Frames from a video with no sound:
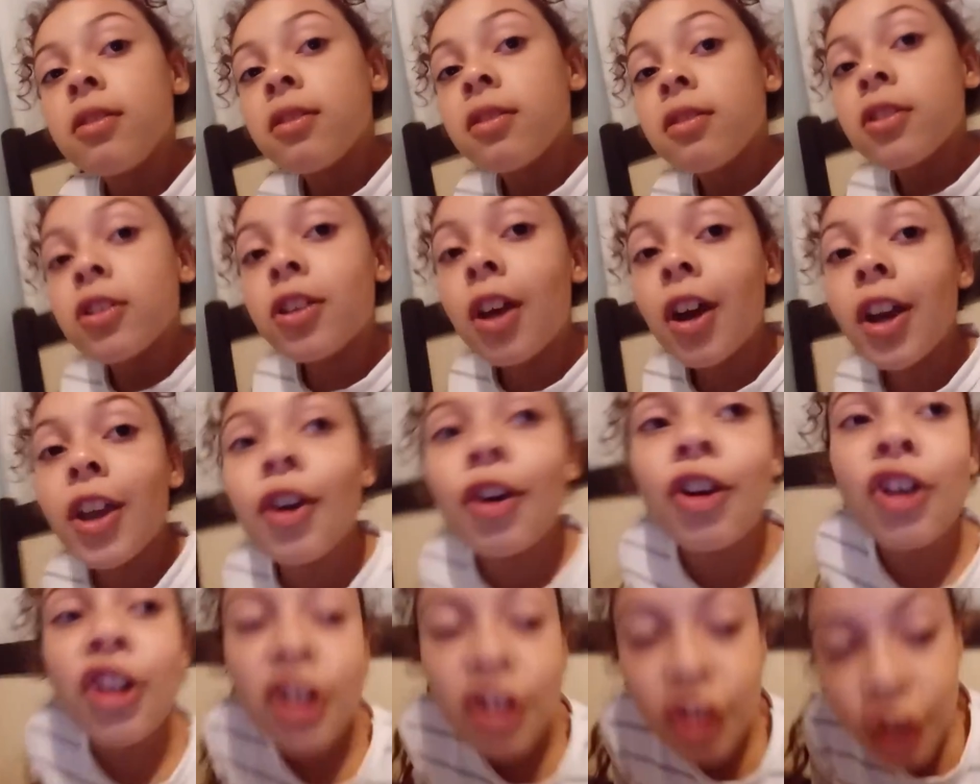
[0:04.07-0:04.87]
Só que eu
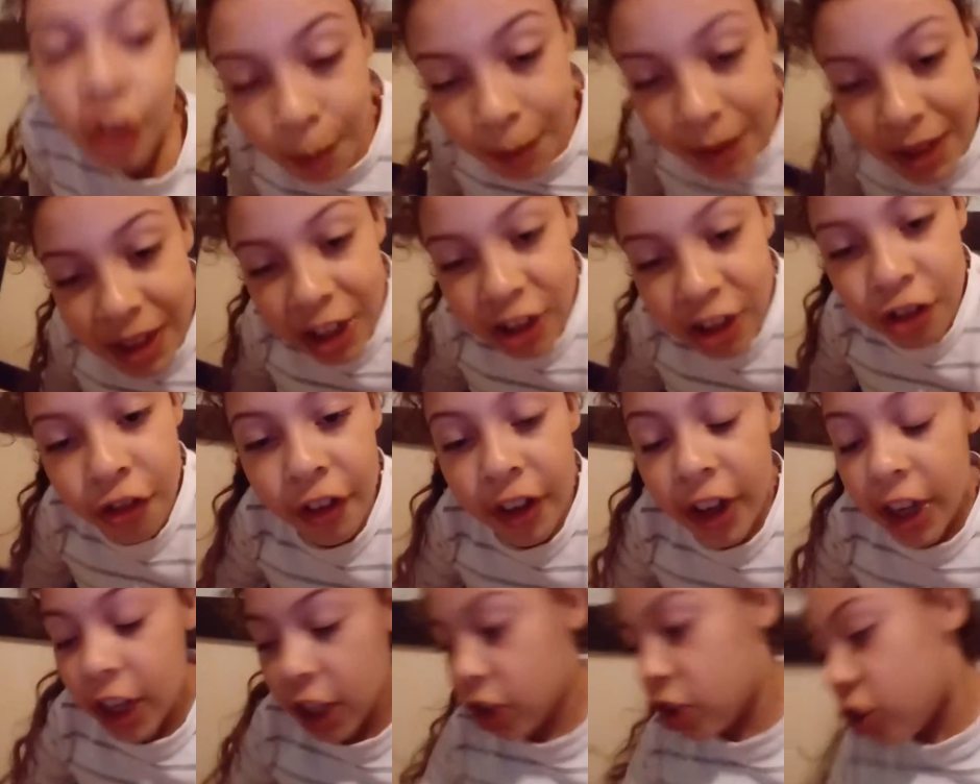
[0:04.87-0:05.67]
ainda vou postar
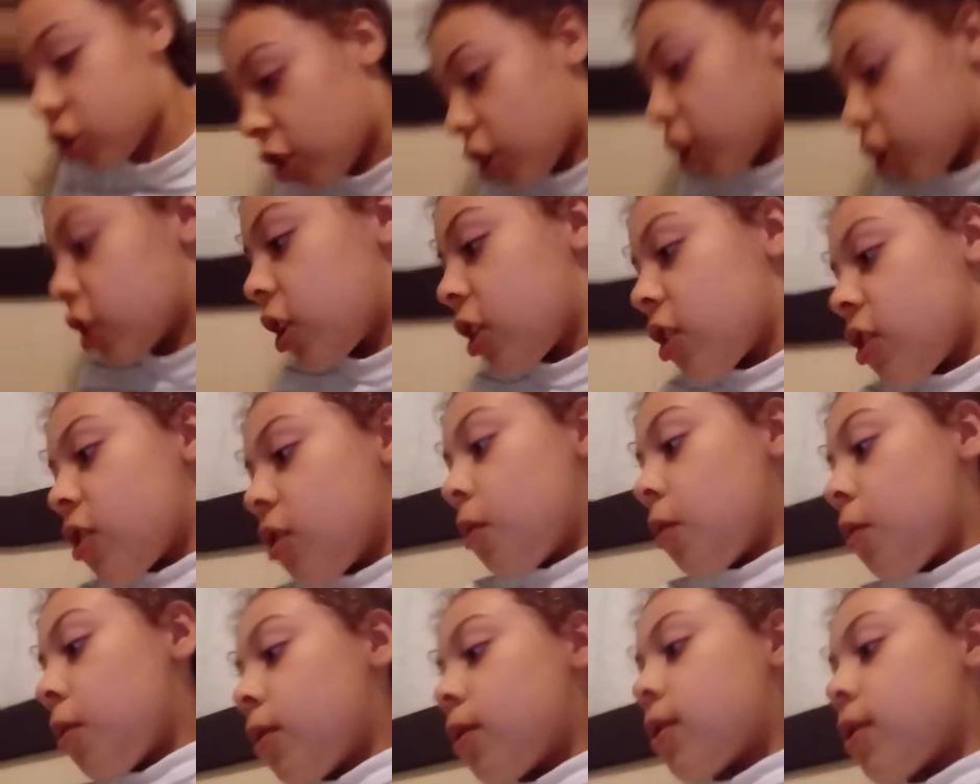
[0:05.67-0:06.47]
diferente Só que nós
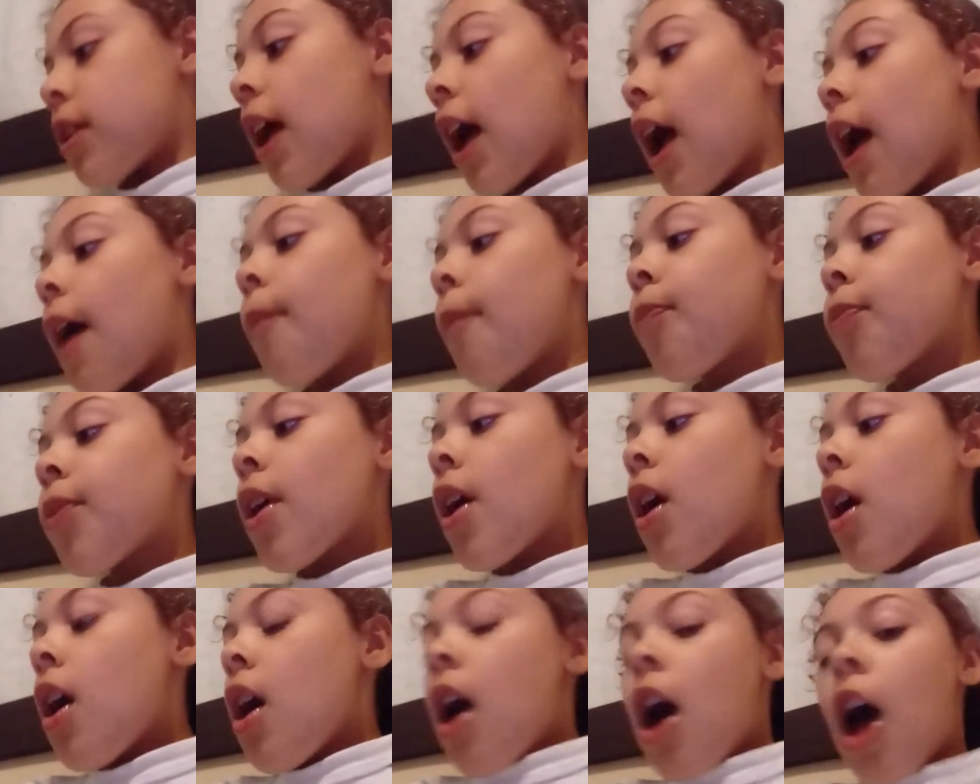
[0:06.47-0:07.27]
vamos usar
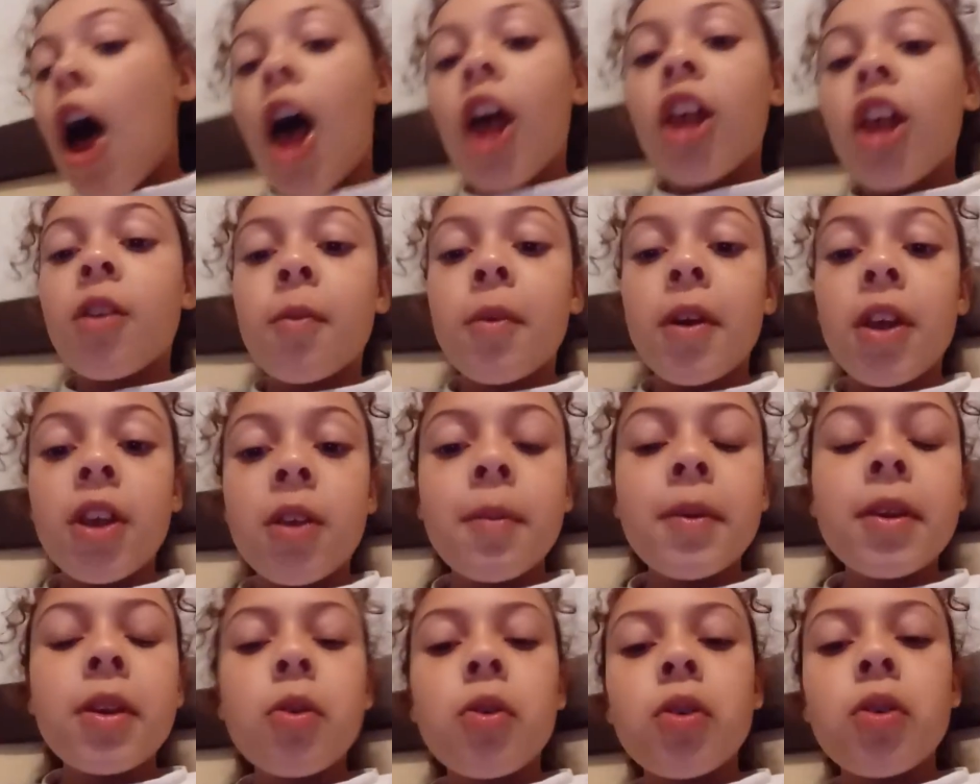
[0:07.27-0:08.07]
as
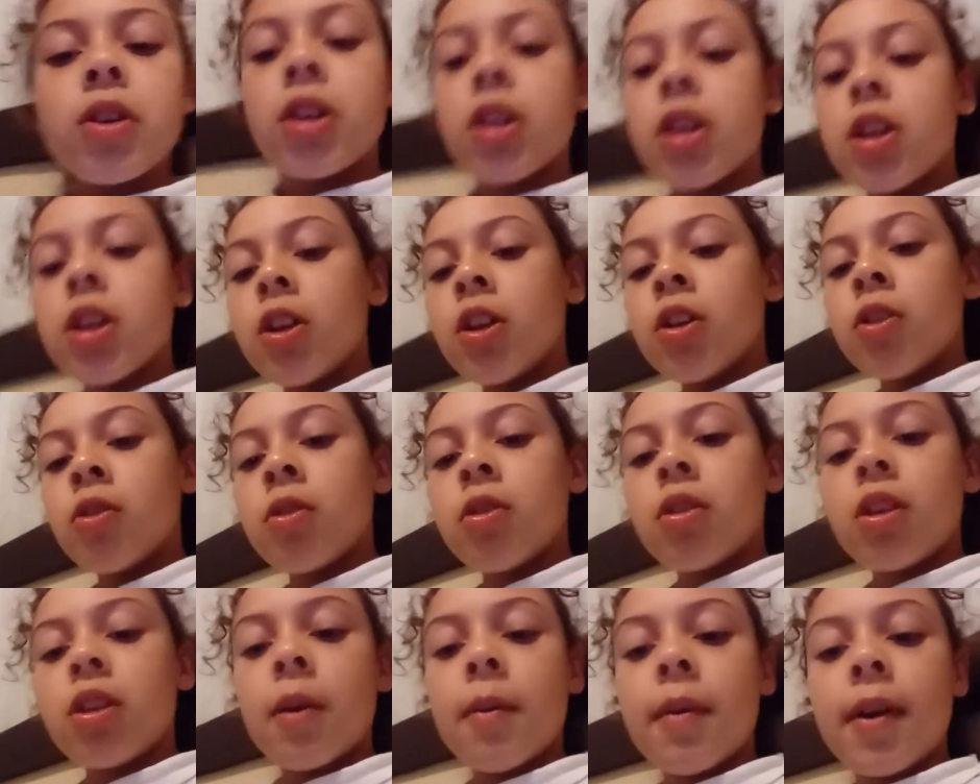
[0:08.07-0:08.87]
mesmas coisas que nós
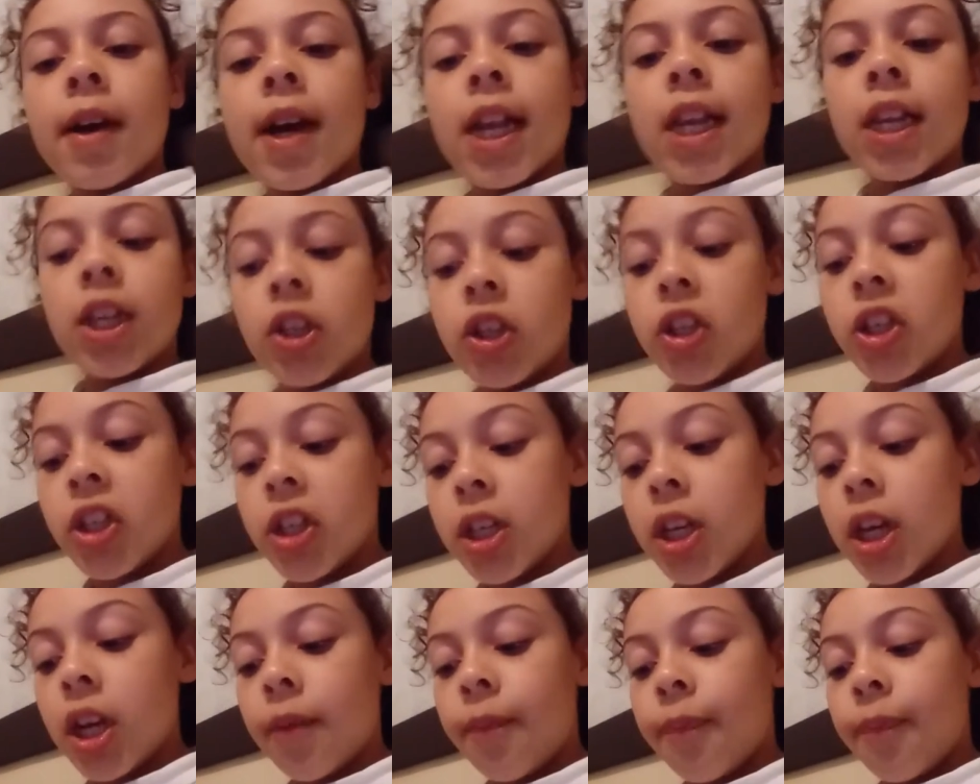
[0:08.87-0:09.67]
usamos aquele
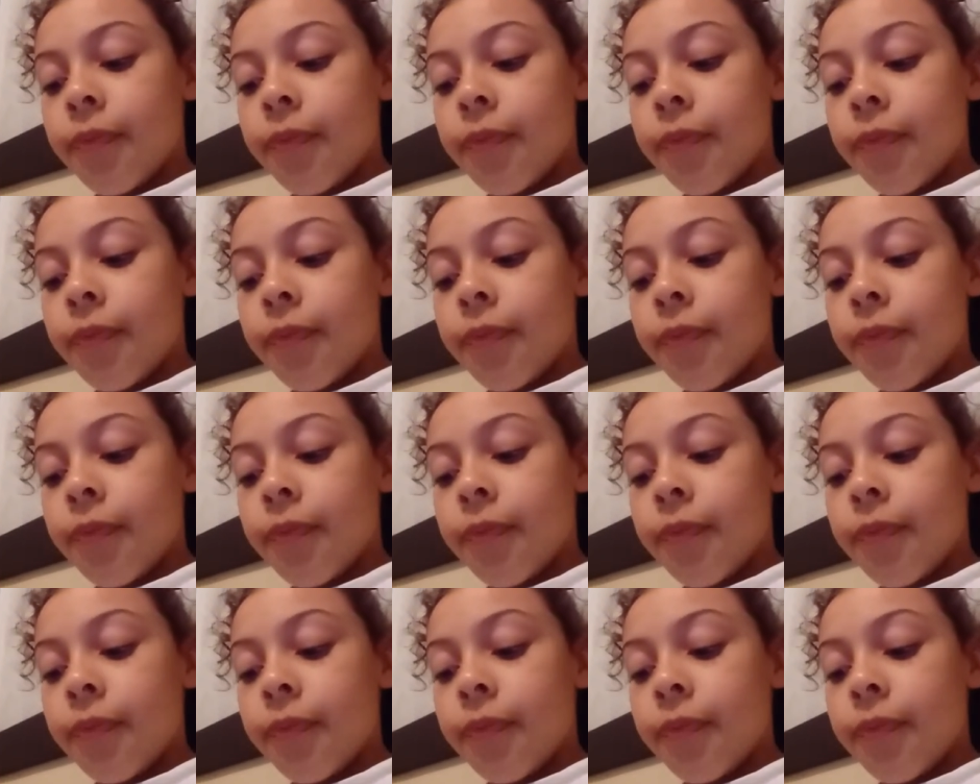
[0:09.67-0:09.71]
dia